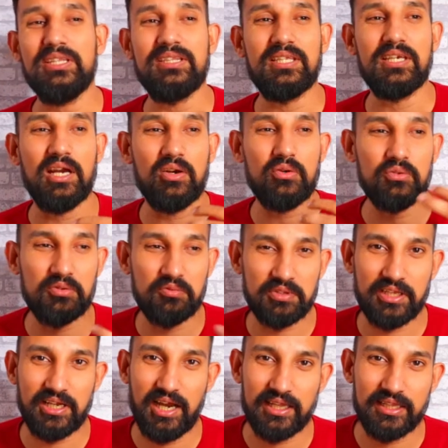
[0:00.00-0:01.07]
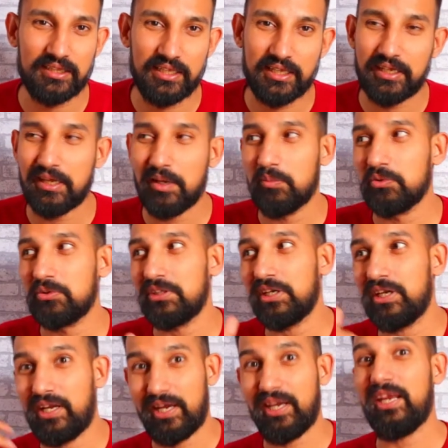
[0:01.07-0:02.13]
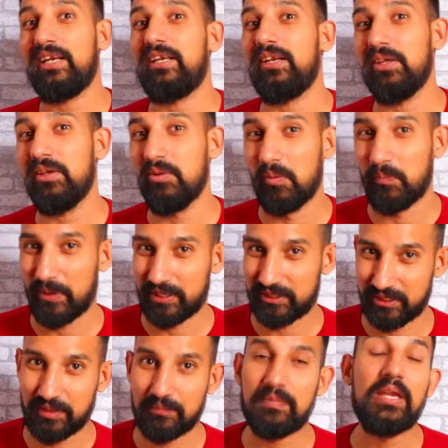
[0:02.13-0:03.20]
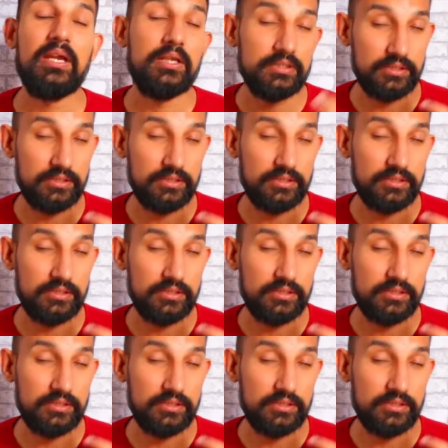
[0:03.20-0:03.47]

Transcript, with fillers: इतना कुछ वो दिखा देते हैं कि हम उससे कनेक्ट नहीं हो पाते हैं